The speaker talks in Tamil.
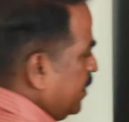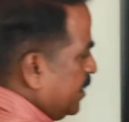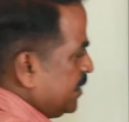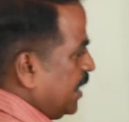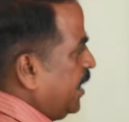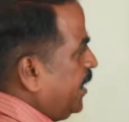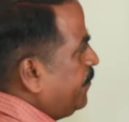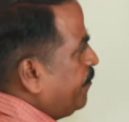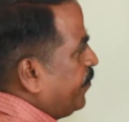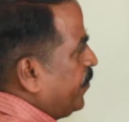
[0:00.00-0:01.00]
இது சாலை
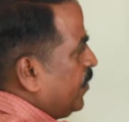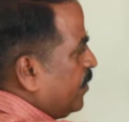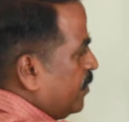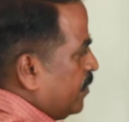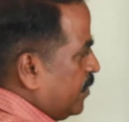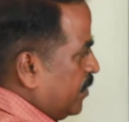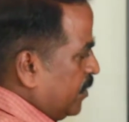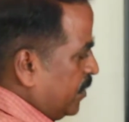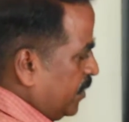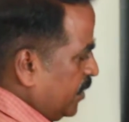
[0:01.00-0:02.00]

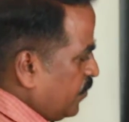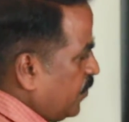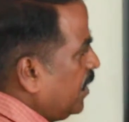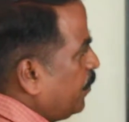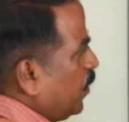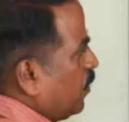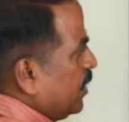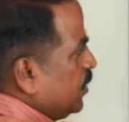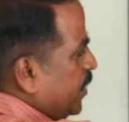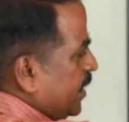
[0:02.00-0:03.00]
இது ஃபுல்லாக
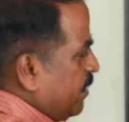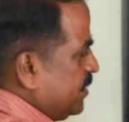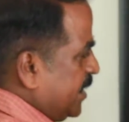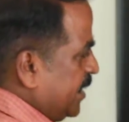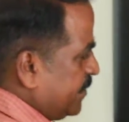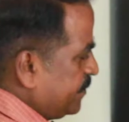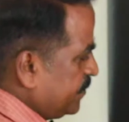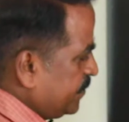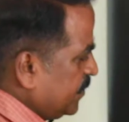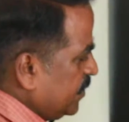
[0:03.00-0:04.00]
போக்குவரத்து பகுதின்னு வச்சுக்கோங்க
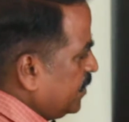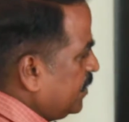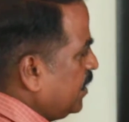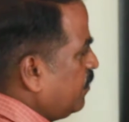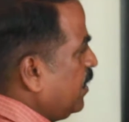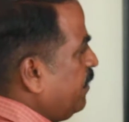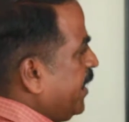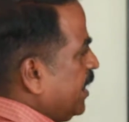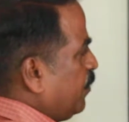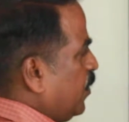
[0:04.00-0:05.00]
இதில் ஃபுல்லாக
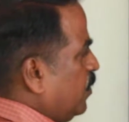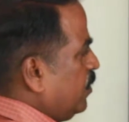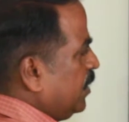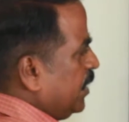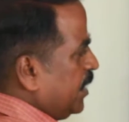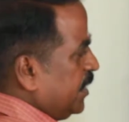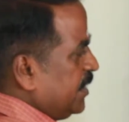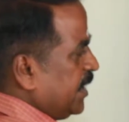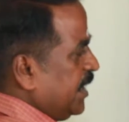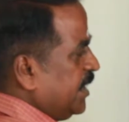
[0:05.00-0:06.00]
வேக்கில் போகும்
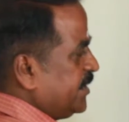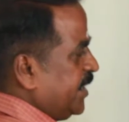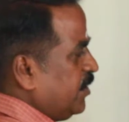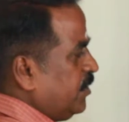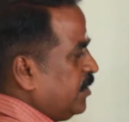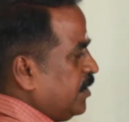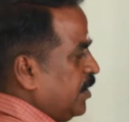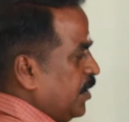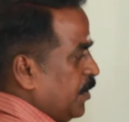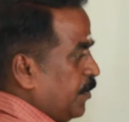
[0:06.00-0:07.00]
இந்த ரெண்டு சைடும்
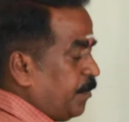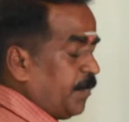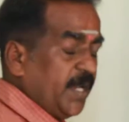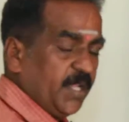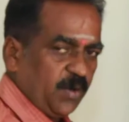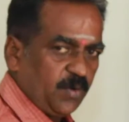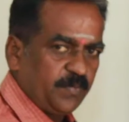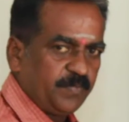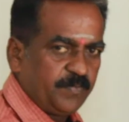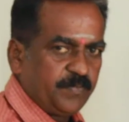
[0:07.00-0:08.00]
மண்
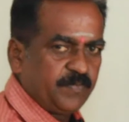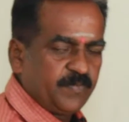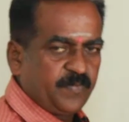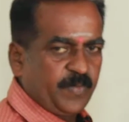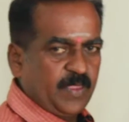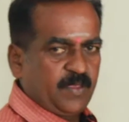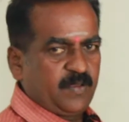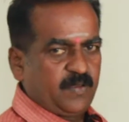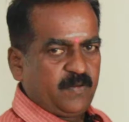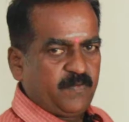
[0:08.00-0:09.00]
இருக்கும்
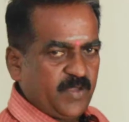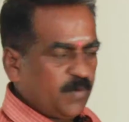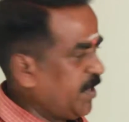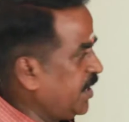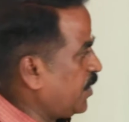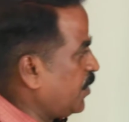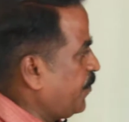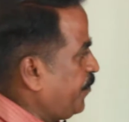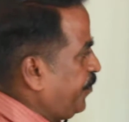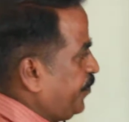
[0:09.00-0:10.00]
வெறும் மண் இருக்கும்